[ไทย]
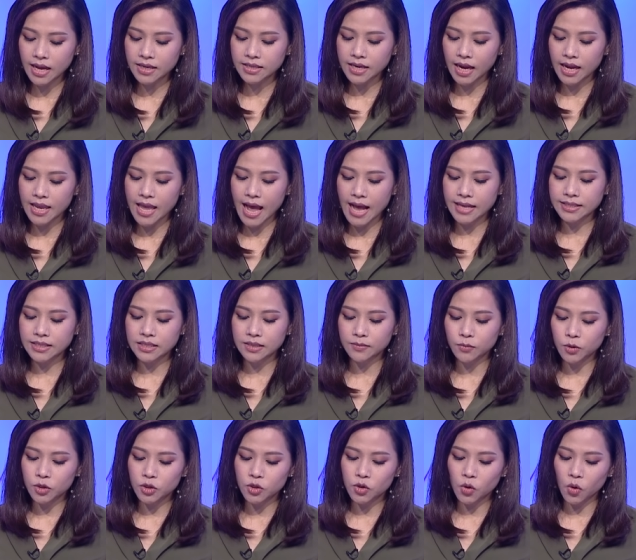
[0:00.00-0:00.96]
งฉายาสื่
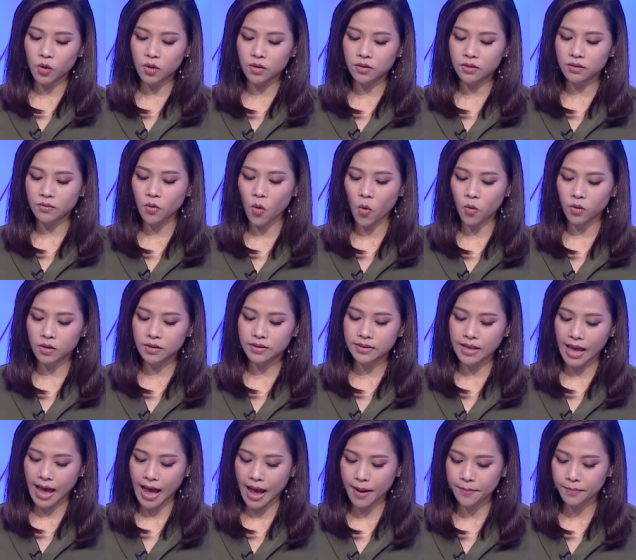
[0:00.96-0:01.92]
อมวลชน
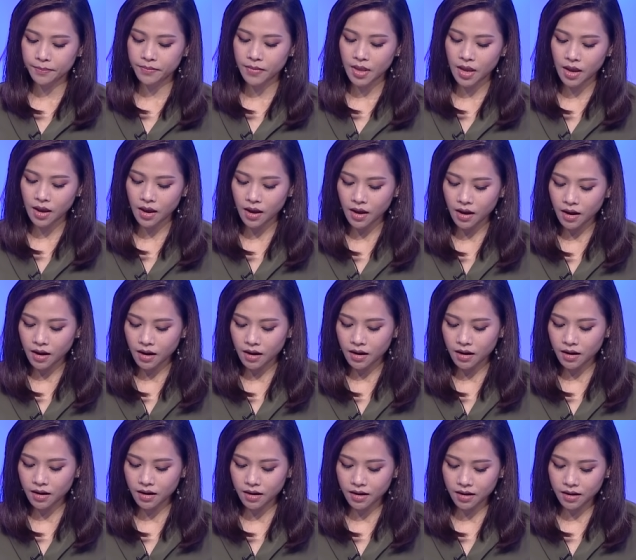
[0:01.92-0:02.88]

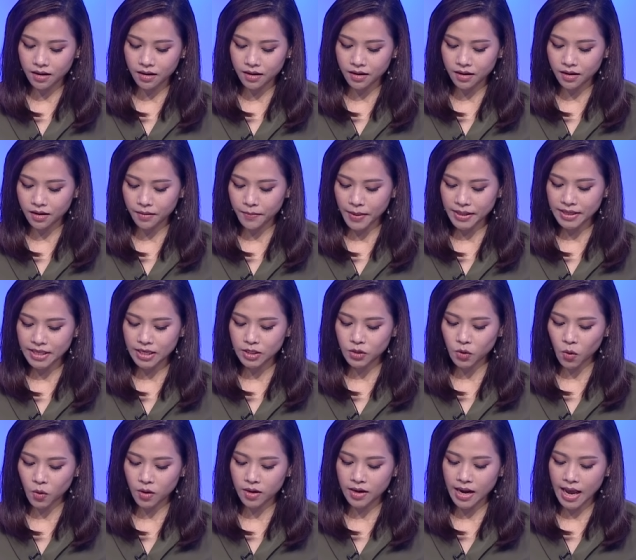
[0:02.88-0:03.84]
63มติ
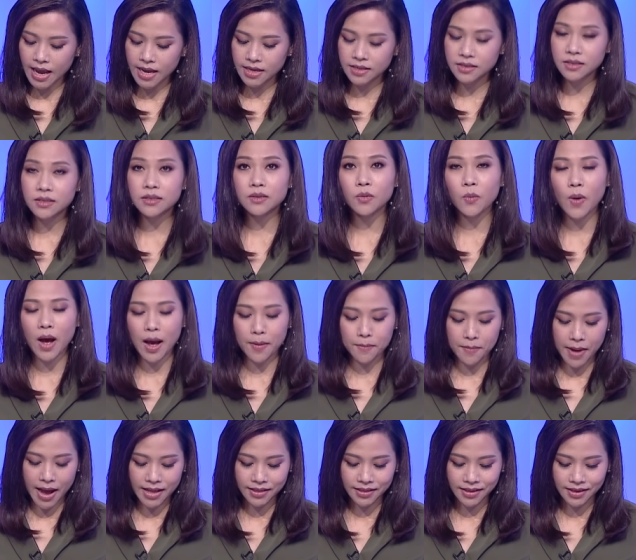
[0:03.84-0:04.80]
ชนให้ชื่อว่า
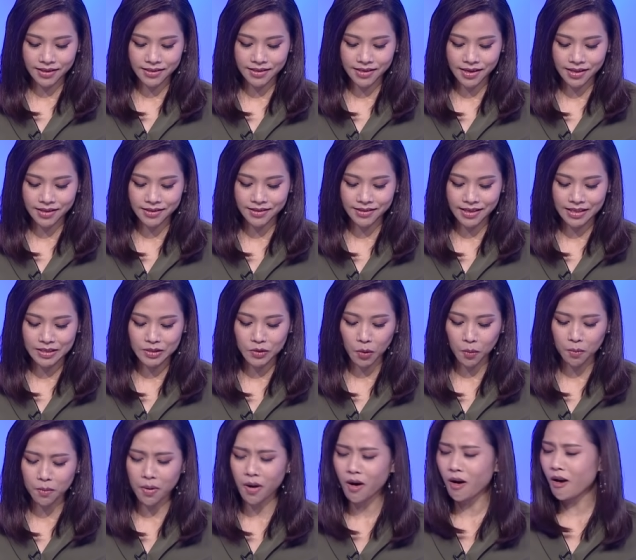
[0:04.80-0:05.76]
มติชินสิน
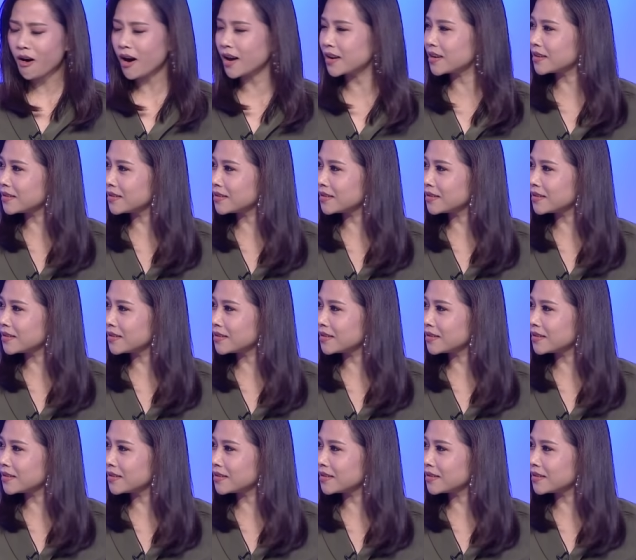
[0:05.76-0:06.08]
สมพร